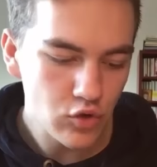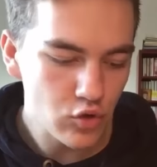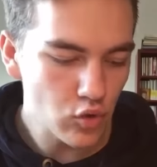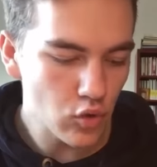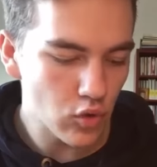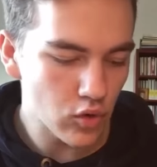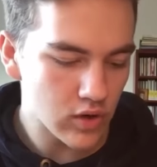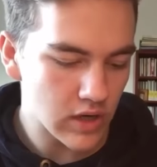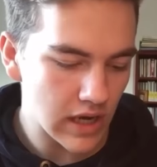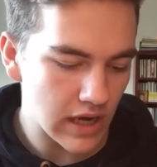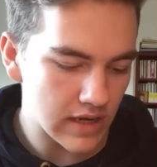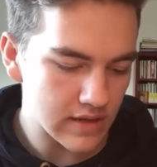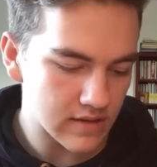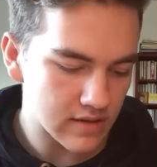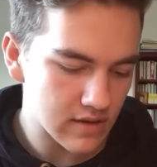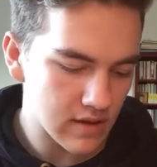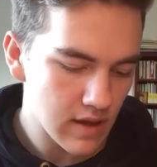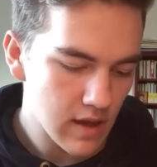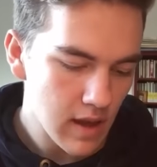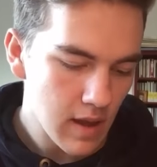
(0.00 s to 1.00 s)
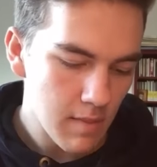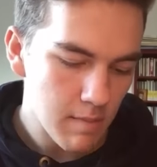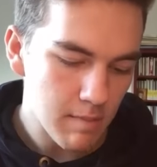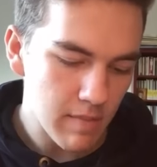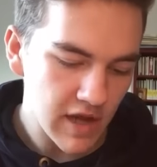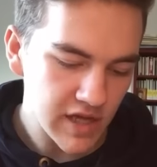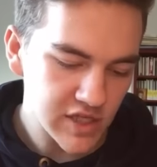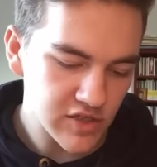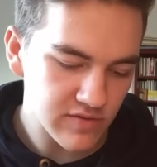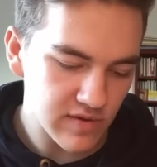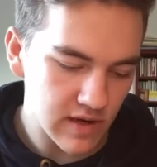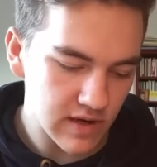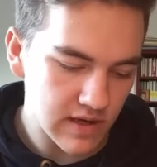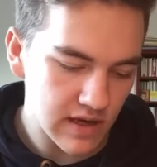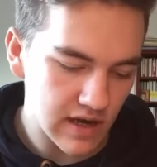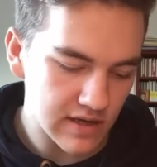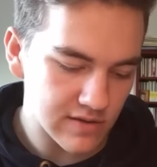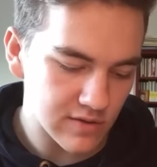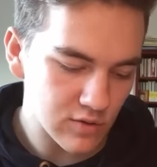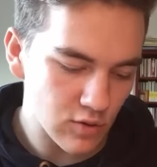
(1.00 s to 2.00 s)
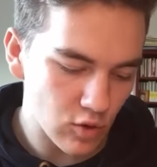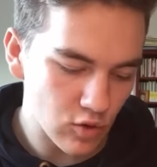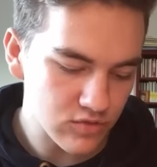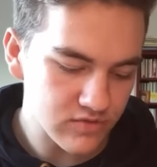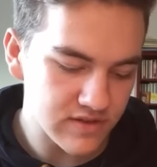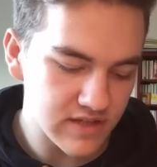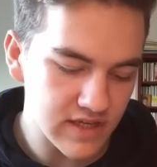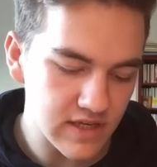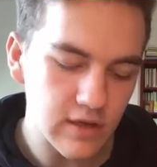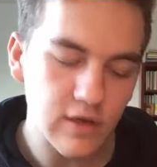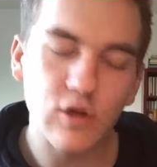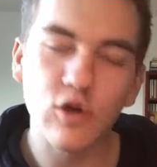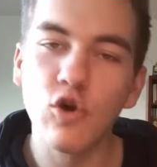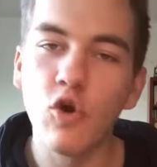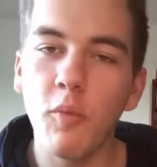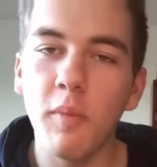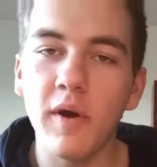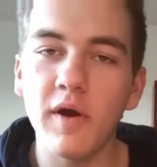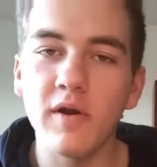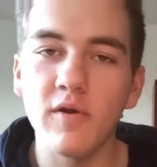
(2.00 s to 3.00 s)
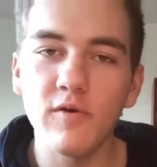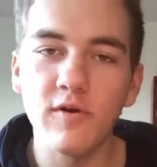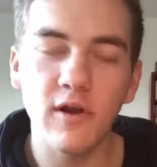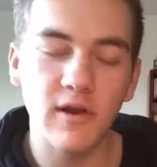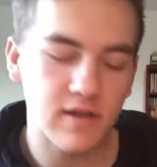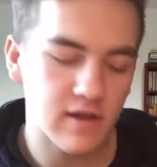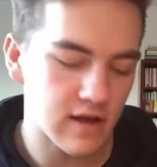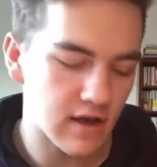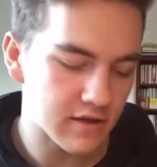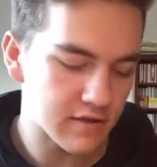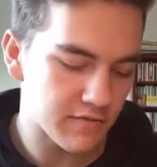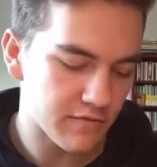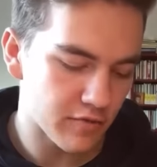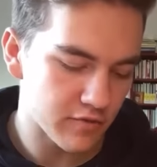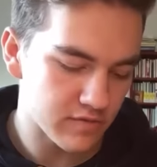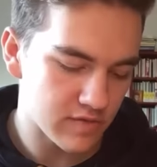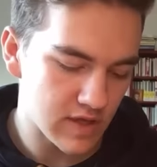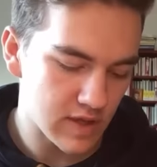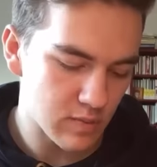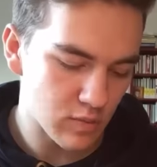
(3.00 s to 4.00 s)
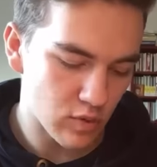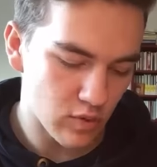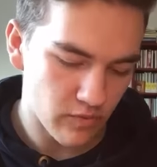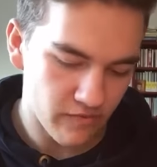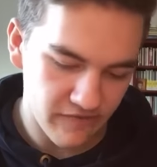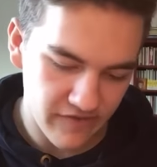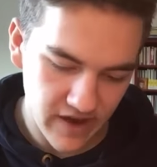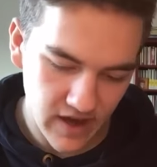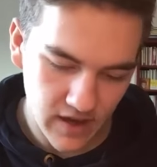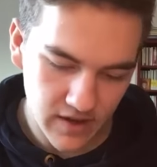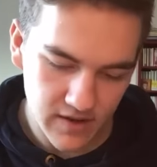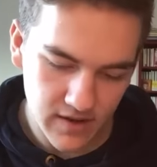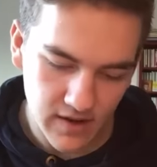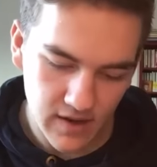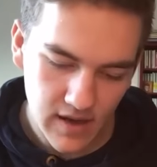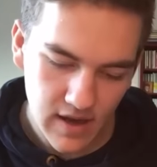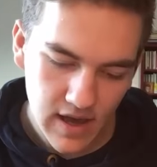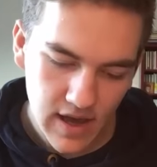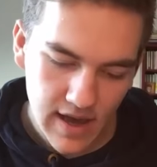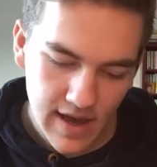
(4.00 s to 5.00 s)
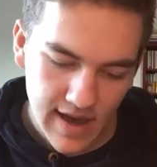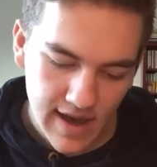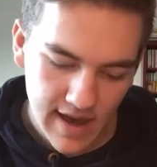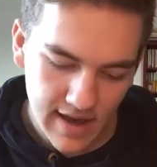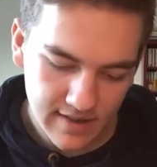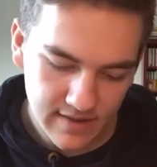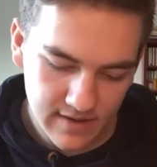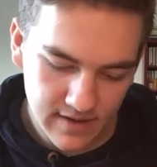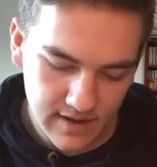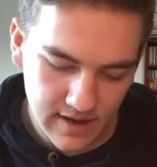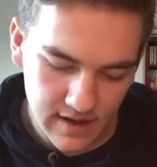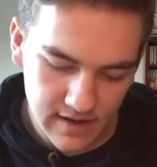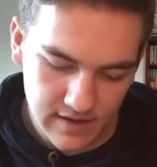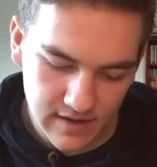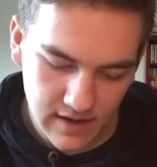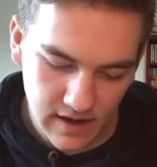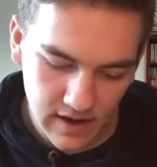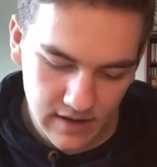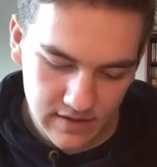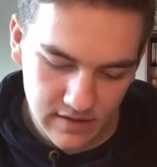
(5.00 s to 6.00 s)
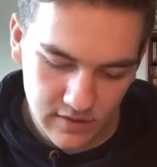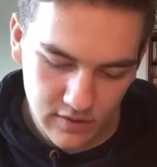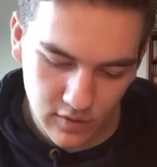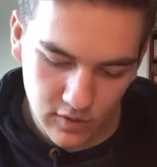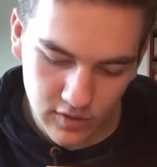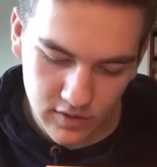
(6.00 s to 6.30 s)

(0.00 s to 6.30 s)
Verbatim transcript: Duo-Karten, Matchwinner-Karten und die Club 100-Karte von Timo Werner, Hattrick-Karten